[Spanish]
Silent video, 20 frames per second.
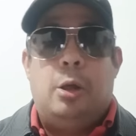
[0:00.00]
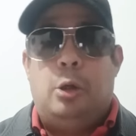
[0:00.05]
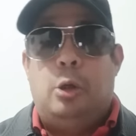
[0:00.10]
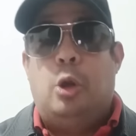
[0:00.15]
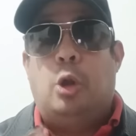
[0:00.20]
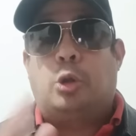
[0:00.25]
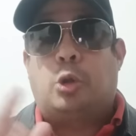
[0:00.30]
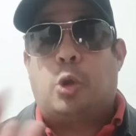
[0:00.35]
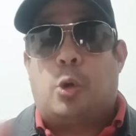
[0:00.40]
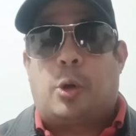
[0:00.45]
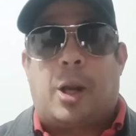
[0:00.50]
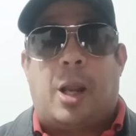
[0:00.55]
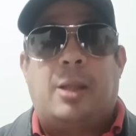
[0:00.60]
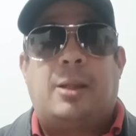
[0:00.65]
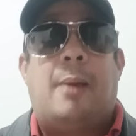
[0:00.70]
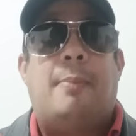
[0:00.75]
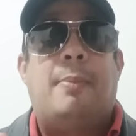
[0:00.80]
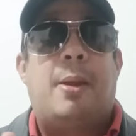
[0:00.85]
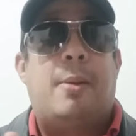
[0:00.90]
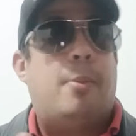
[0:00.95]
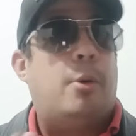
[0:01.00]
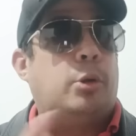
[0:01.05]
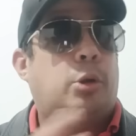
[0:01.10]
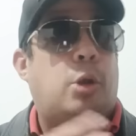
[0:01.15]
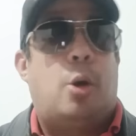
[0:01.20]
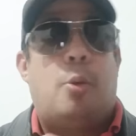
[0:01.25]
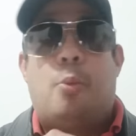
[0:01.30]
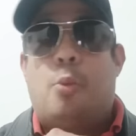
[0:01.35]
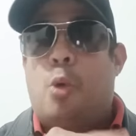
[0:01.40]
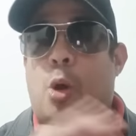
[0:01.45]
Loto Rey también
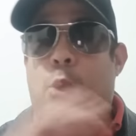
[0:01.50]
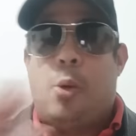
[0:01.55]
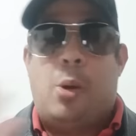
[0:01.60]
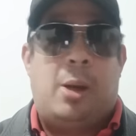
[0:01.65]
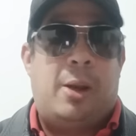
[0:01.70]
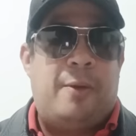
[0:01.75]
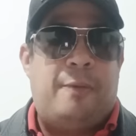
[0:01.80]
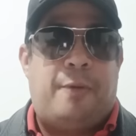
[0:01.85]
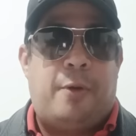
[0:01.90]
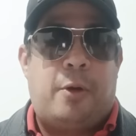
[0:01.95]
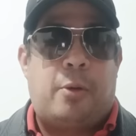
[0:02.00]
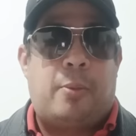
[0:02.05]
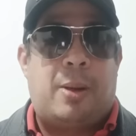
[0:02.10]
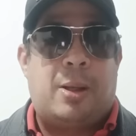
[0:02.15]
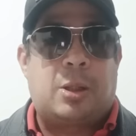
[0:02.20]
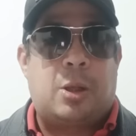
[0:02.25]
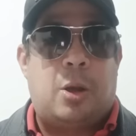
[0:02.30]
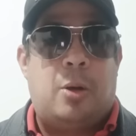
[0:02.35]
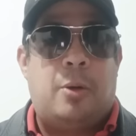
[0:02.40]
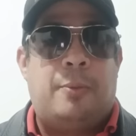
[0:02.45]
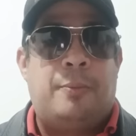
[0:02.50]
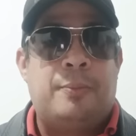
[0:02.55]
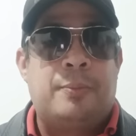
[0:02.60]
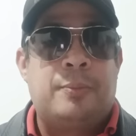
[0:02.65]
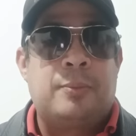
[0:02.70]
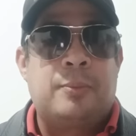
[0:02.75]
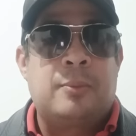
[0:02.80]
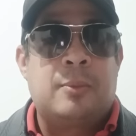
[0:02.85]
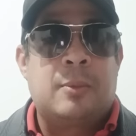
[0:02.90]
votó muy buena información.